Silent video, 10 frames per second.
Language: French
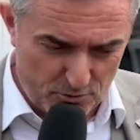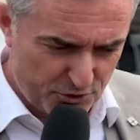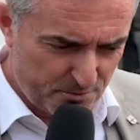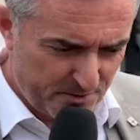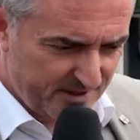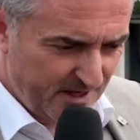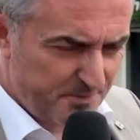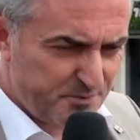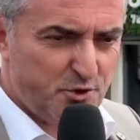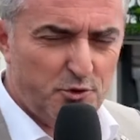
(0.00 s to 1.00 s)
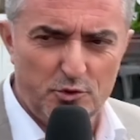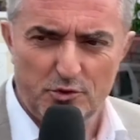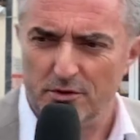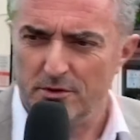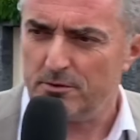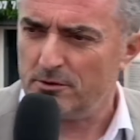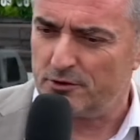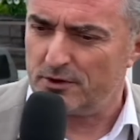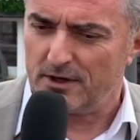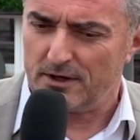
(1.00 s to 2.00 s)
moi je m'étais abstenu lors
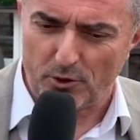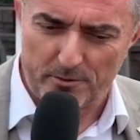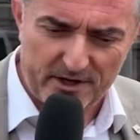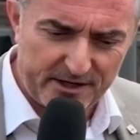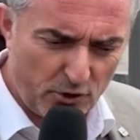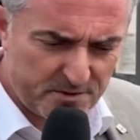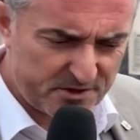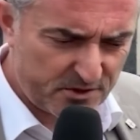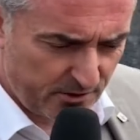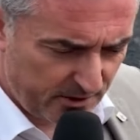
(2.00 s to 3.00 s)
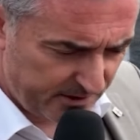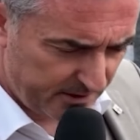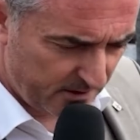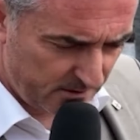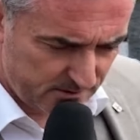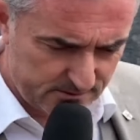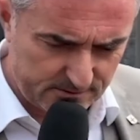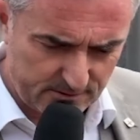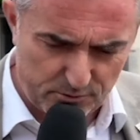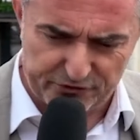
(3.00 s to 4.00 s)
de la première lecture parce qu'on allait dans,
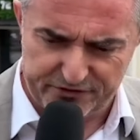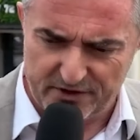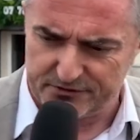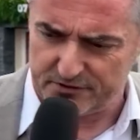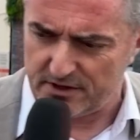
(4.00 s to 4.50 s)
le bon sens.